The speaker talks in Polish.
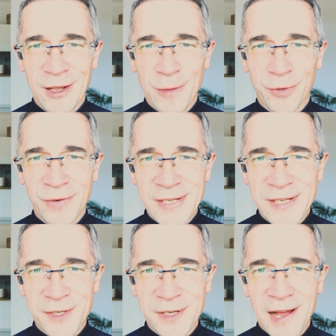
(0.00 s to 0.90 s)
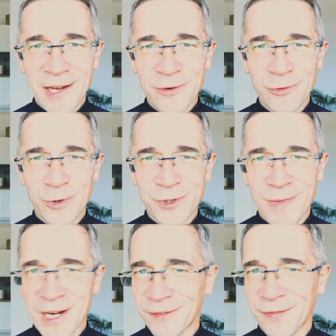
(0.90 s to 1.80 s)
Po chwili zasilają Morze
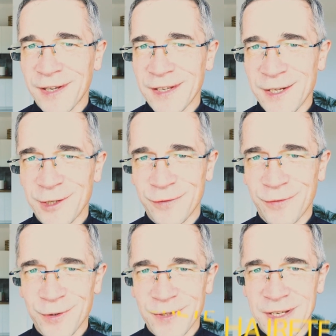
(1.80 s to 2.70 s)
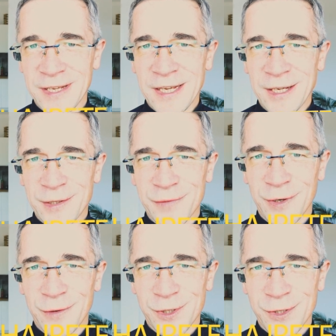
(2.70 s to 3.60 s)
Martwe i jego wody
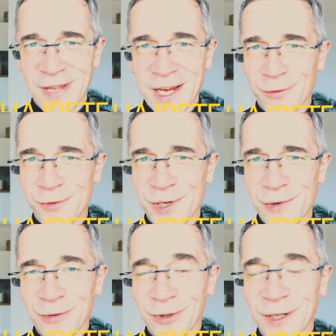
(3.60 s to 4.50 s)
swoją życiodajną siłą do